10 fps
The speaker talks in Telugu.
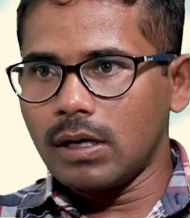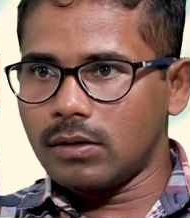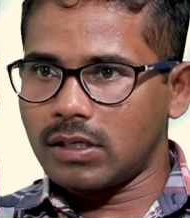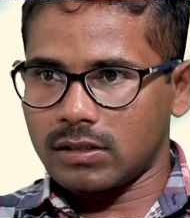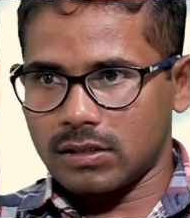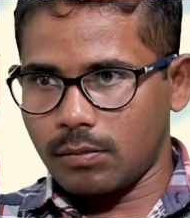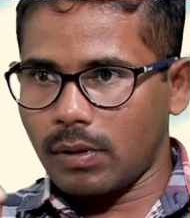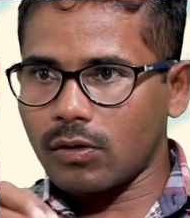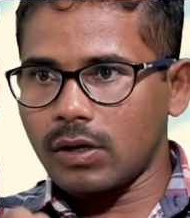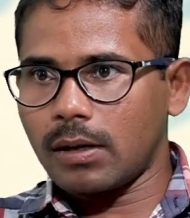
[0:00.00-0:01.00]
డివిజన్స్
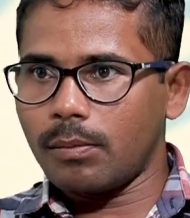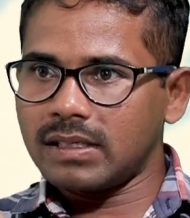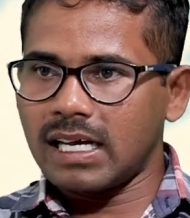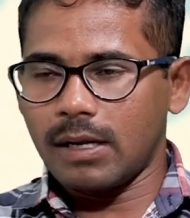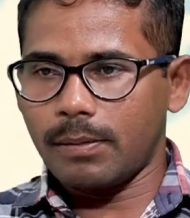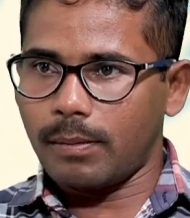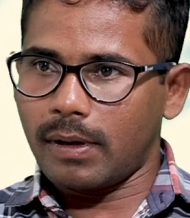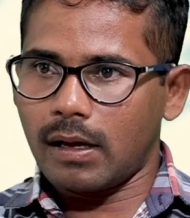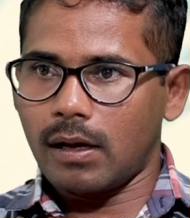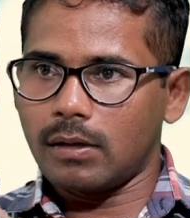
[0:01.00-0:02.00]
మనకు మెజారిటీ బై
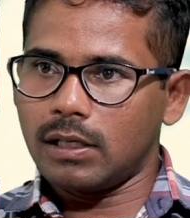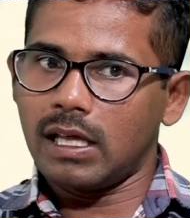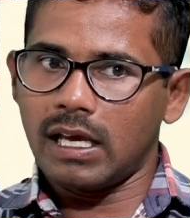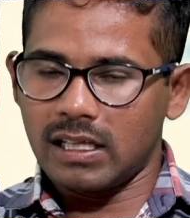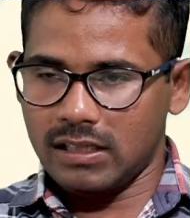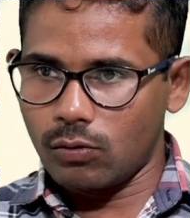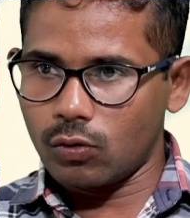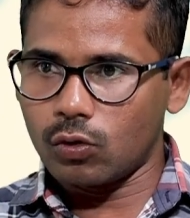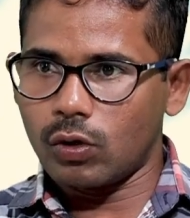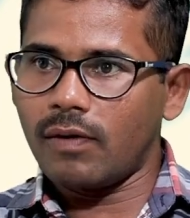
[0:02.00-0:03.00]
ఇది ఏదైతే
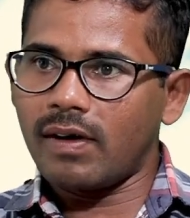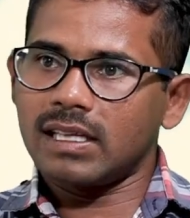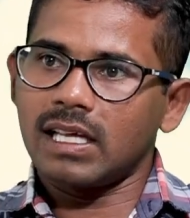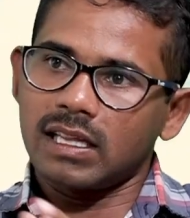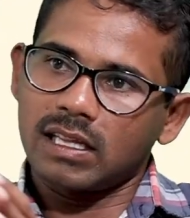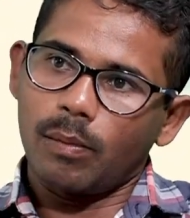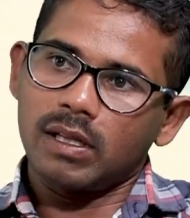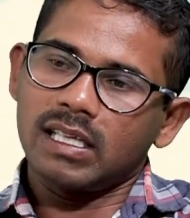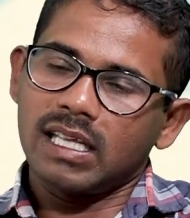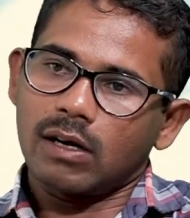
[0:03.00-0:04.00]
ఉంటుందో ఎవరైతే
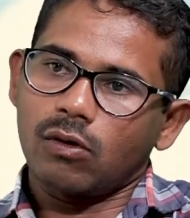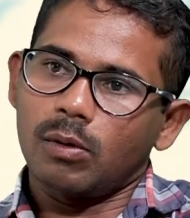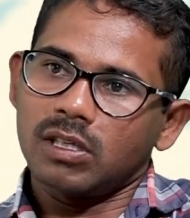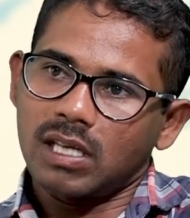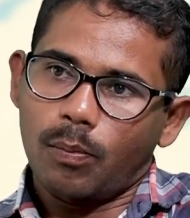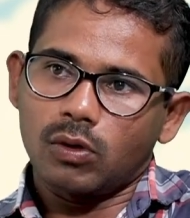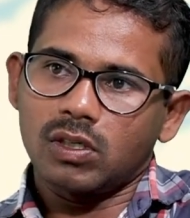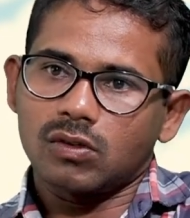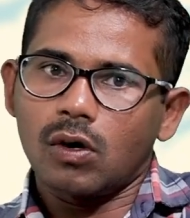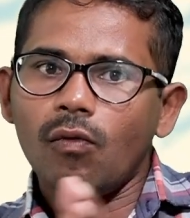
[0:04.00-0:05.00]
ఎంతమంది అయితే ఎక్కువ మంది సపోర్ట్
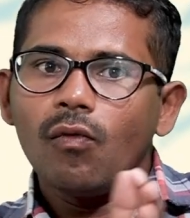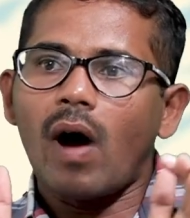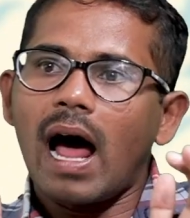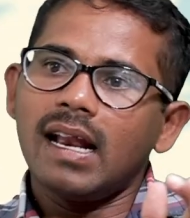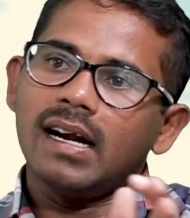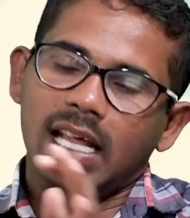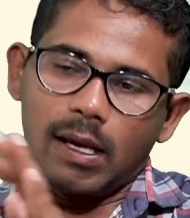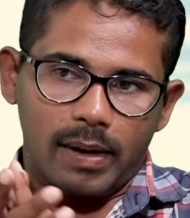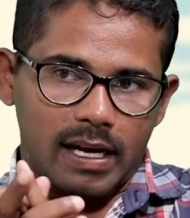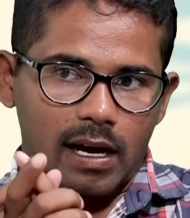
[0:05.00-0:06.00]
చేస్తున్నారో వాళ్ళ
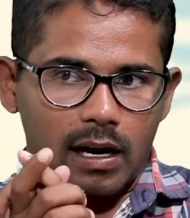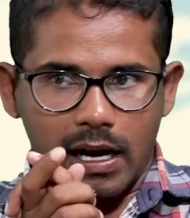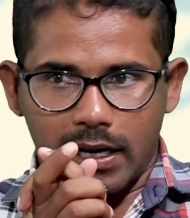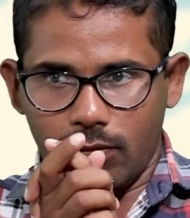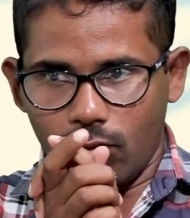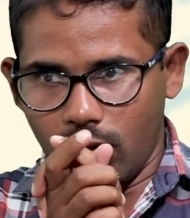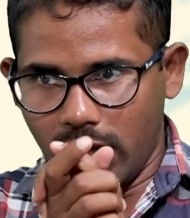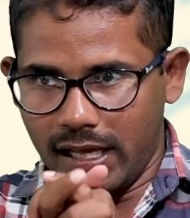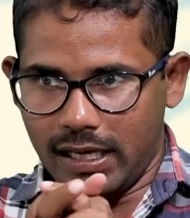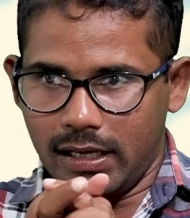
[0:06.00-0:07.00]
టీం అయినా కానీ
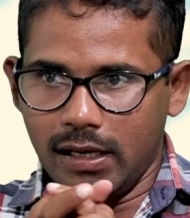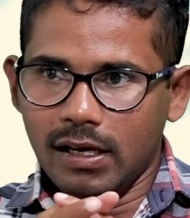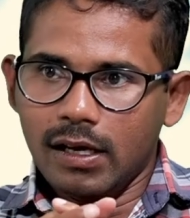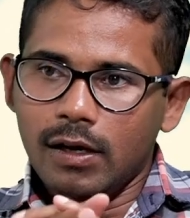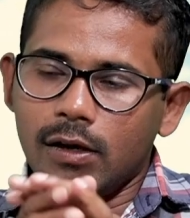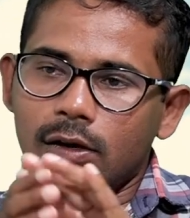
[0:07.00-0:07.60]
ఉండి hmm.